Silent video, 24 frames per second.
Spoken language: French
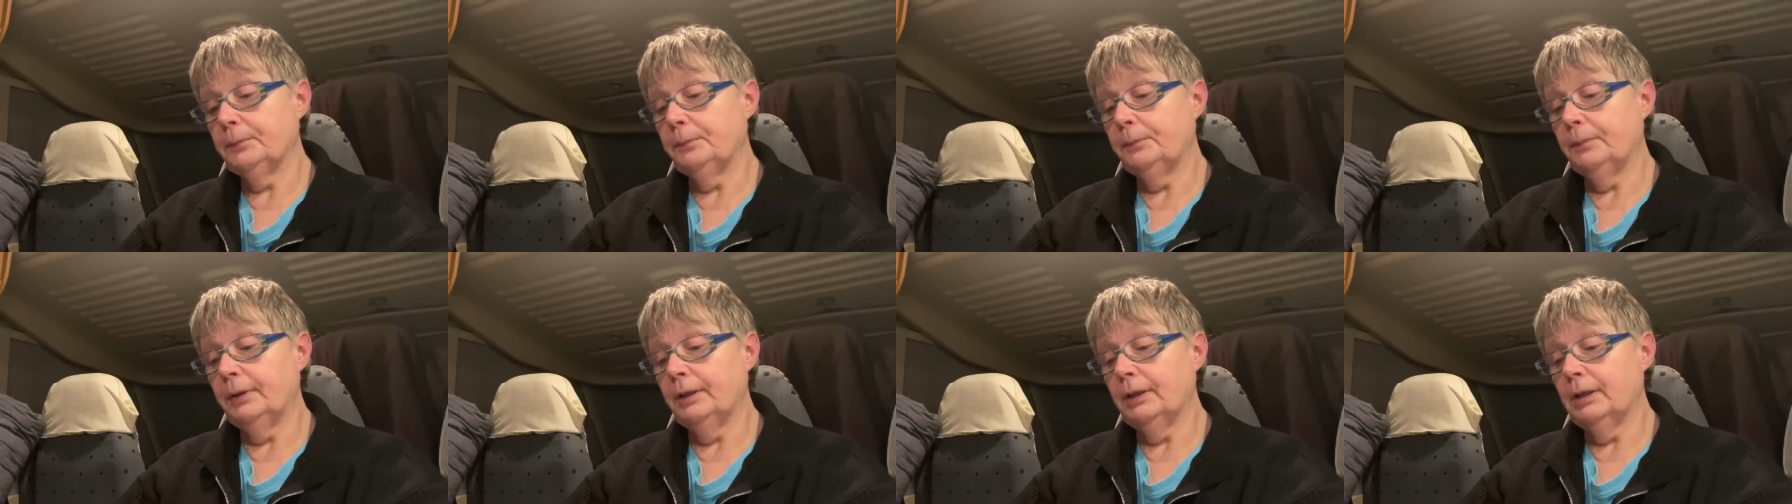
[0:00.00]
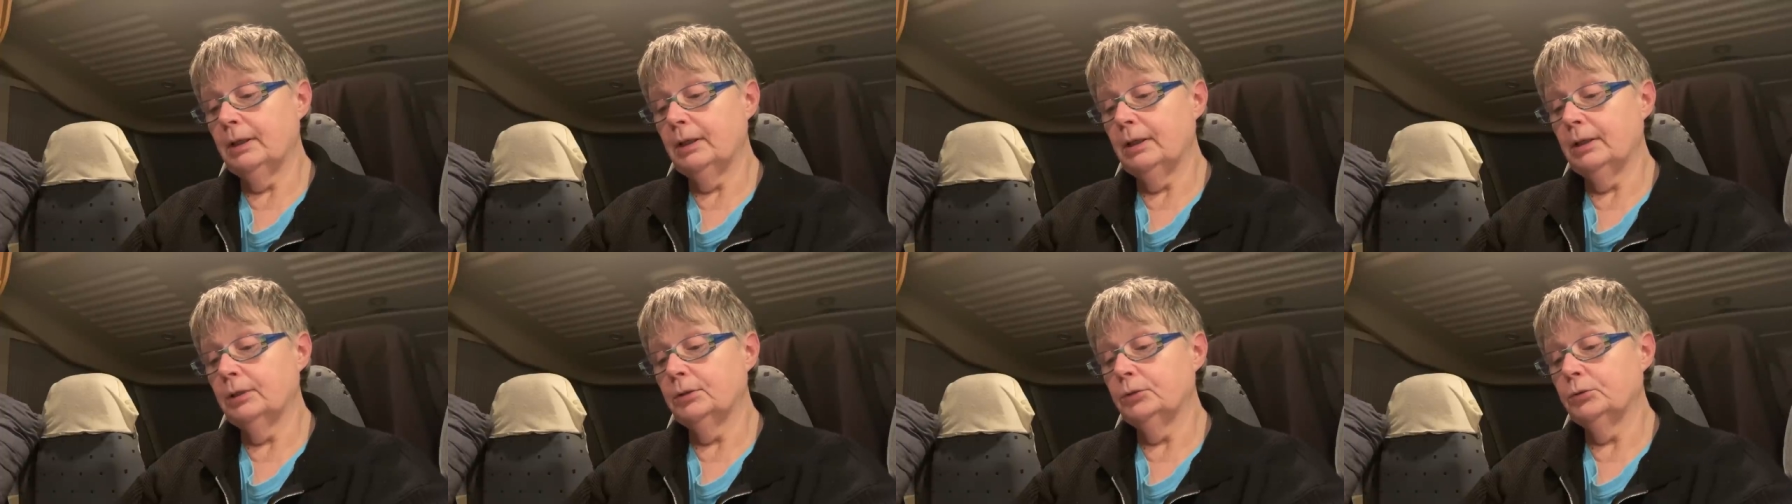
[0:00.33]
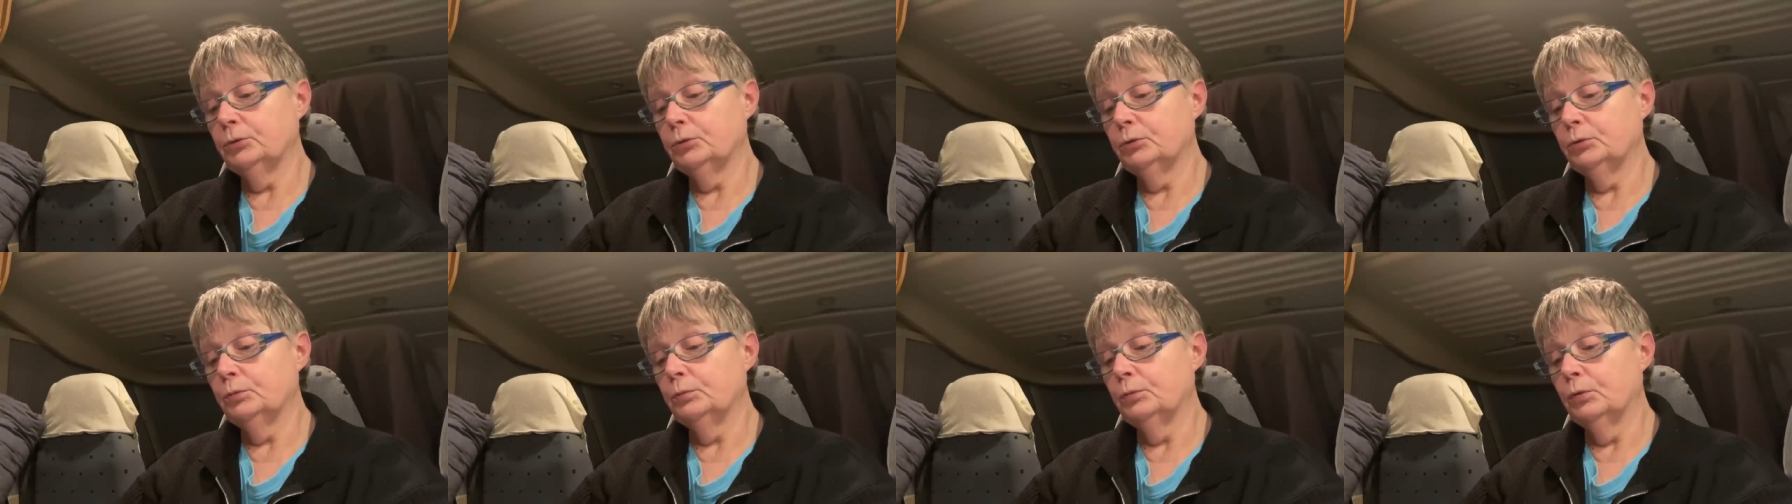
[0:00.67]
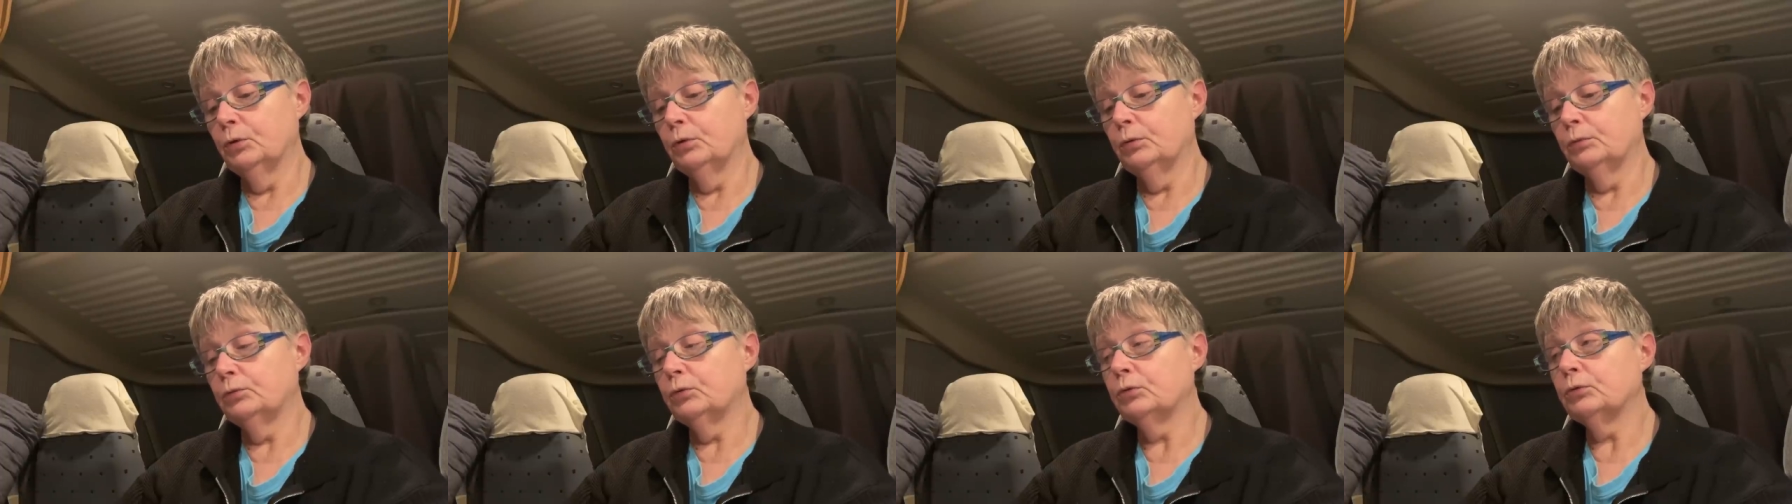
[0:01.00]
pas.
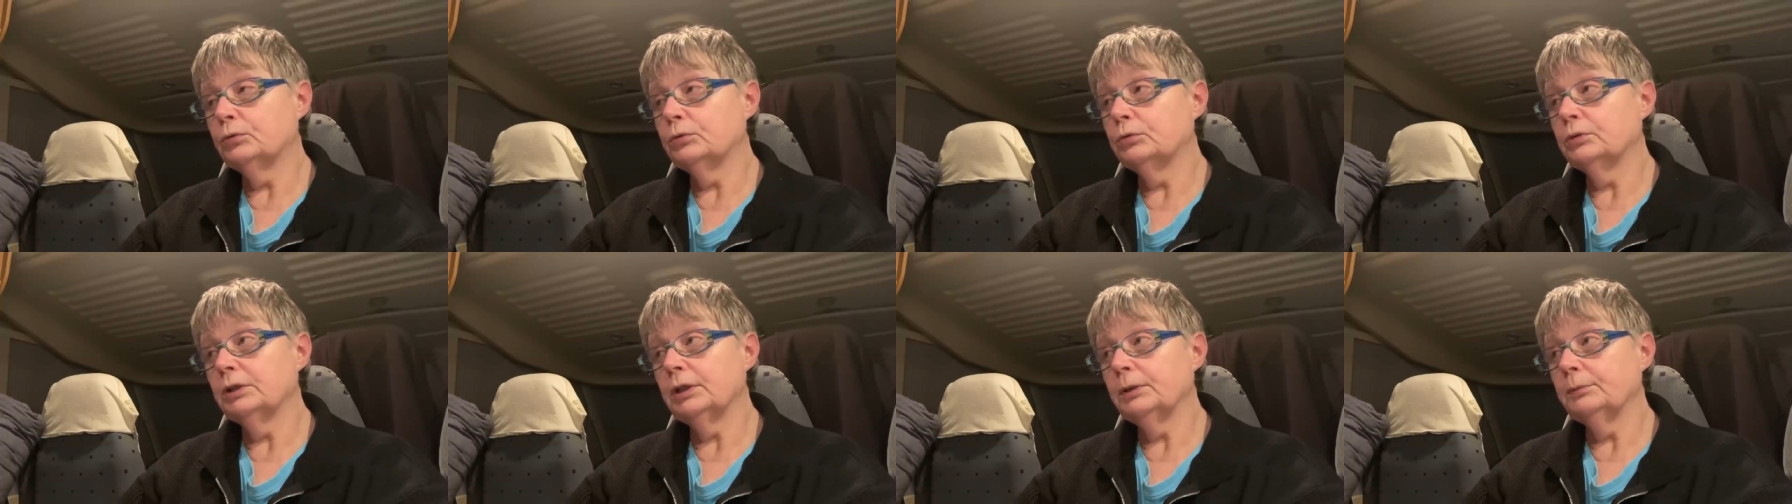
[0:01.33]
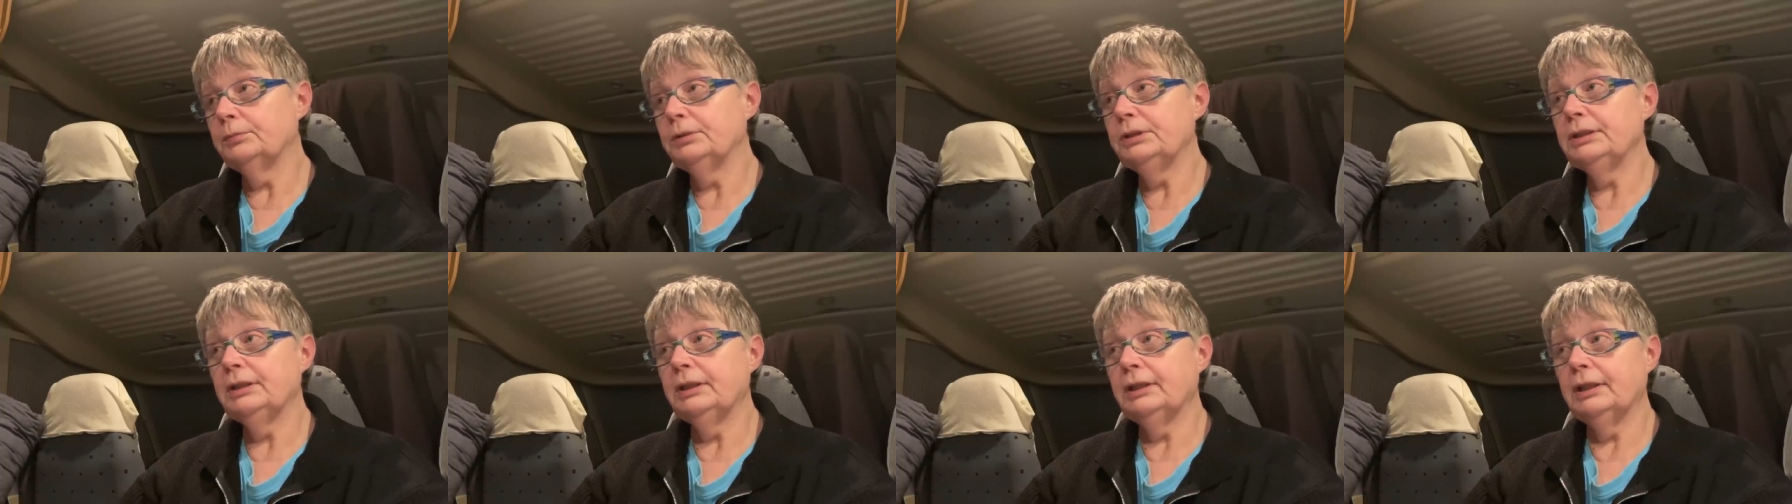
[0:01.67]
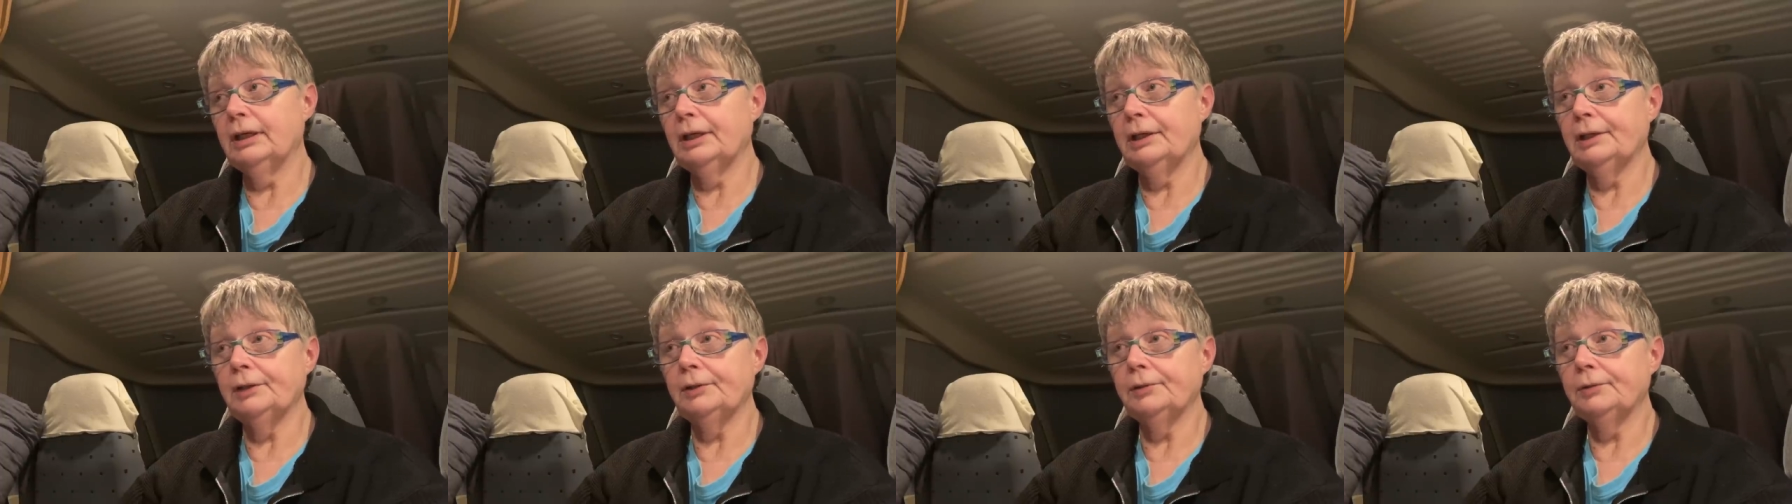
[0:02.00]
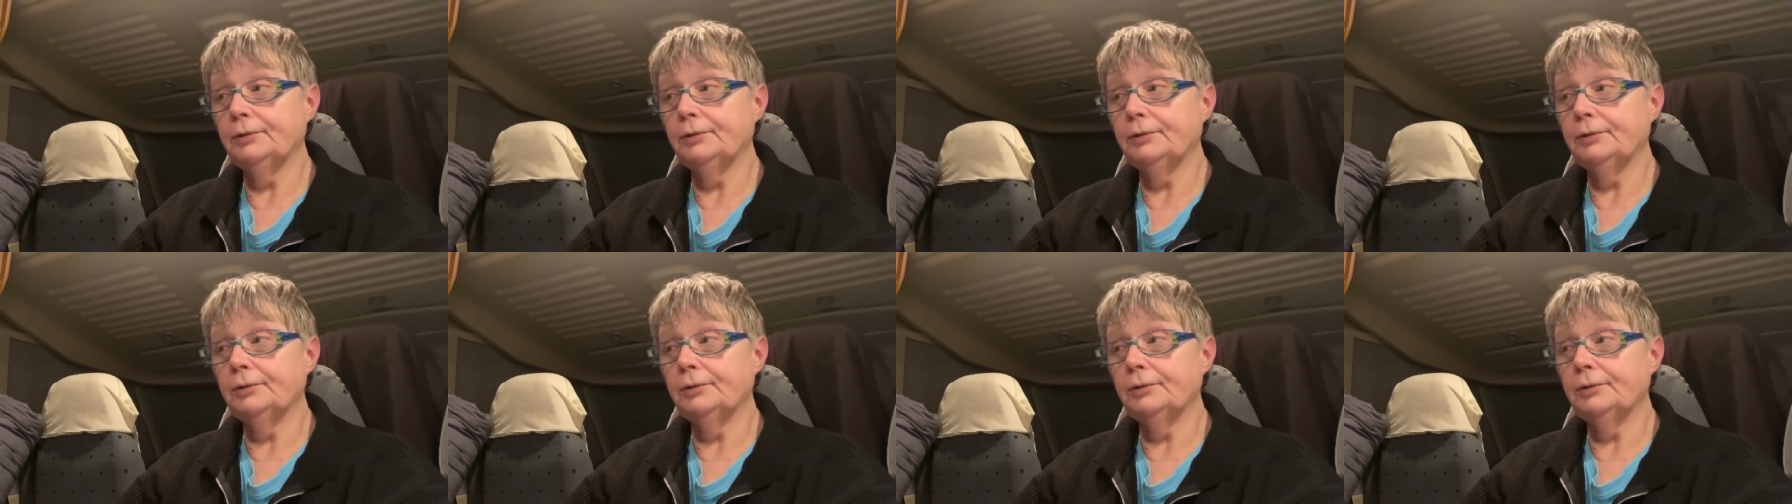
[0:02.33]
bon, mon camping-car,